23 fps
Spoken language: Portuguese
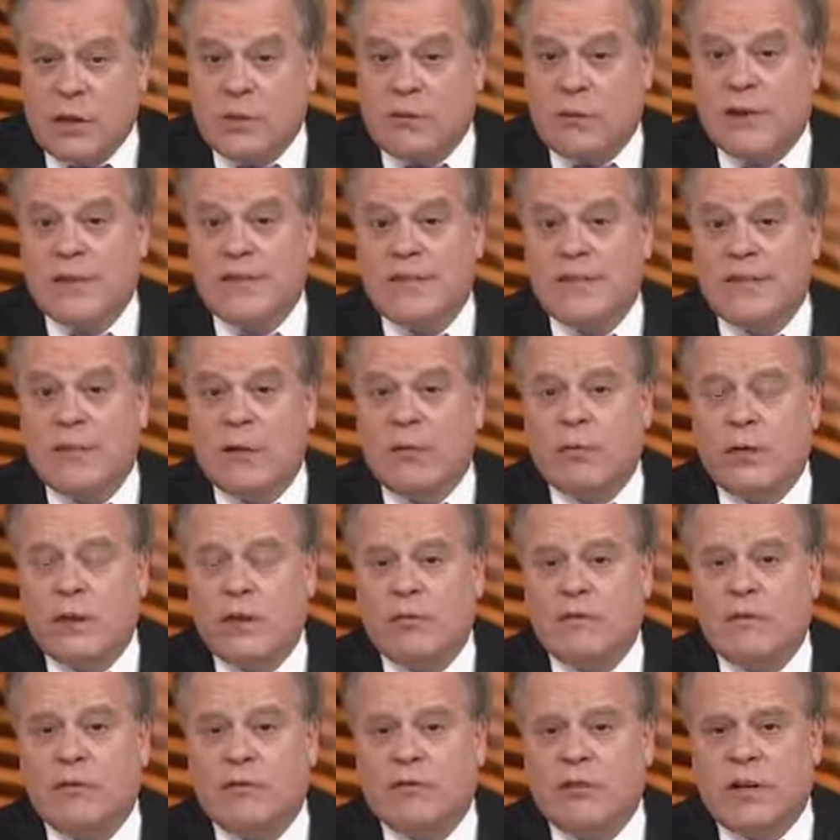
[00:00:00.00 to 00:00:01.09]
e com a
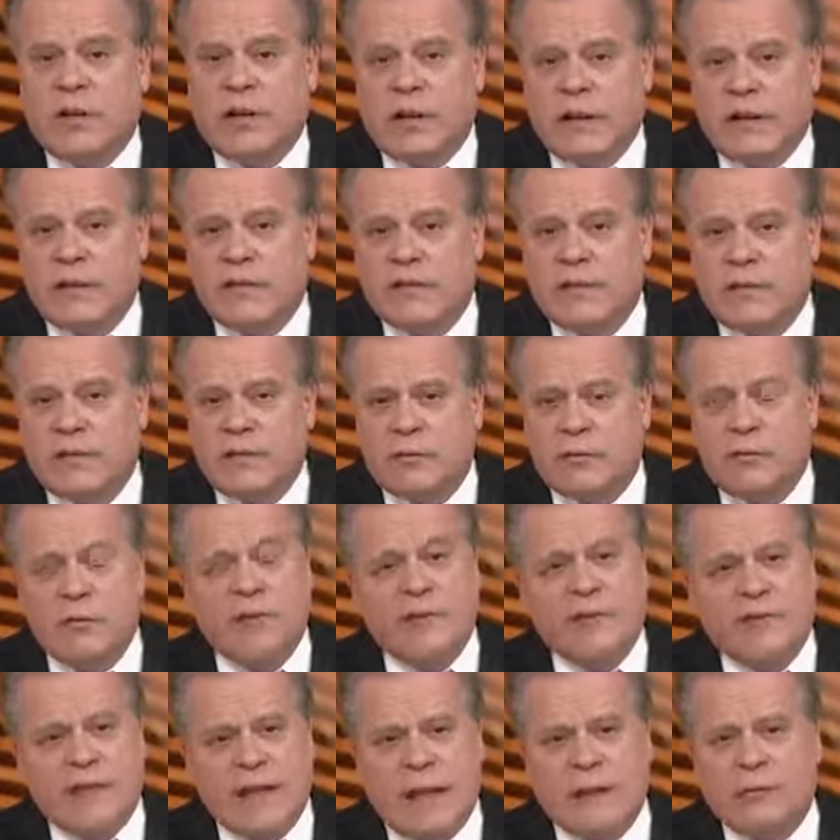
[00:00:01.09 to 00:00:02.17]
segurança de crianças no
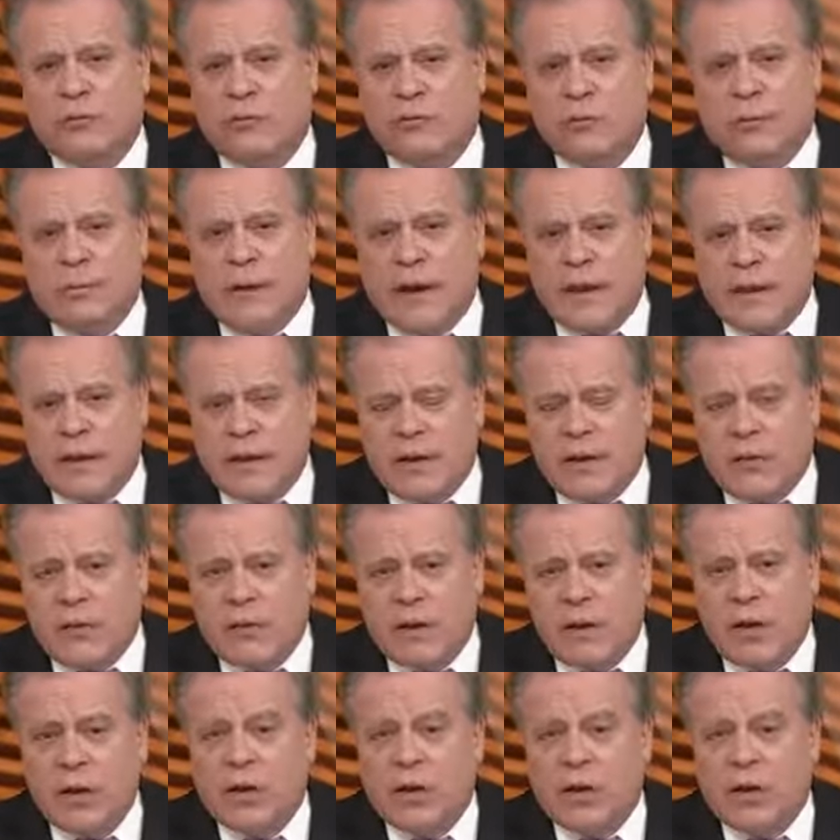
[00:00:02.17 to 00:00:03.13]
estado do Maranhão.